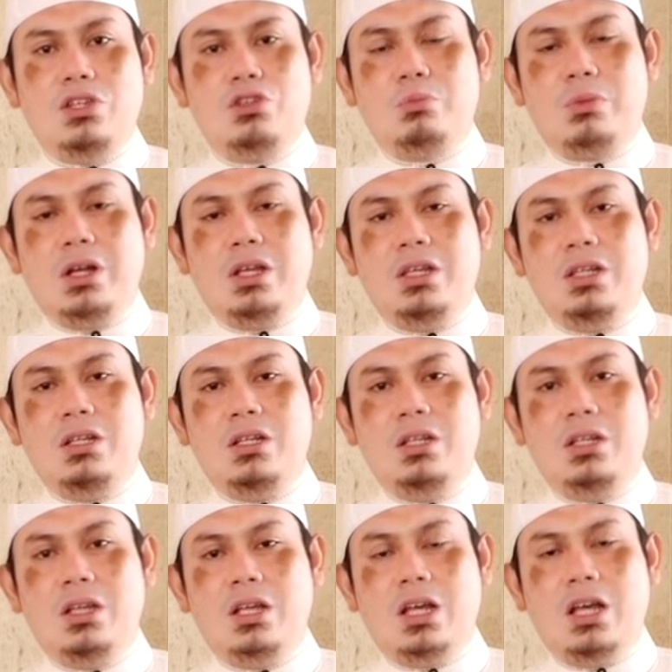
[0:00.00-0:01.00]

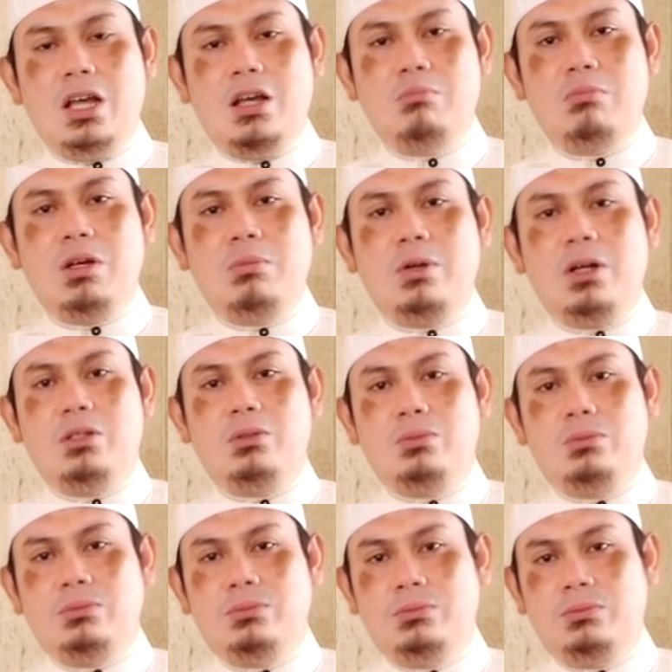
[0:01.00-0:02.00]
ajma'in. Amma ba'du.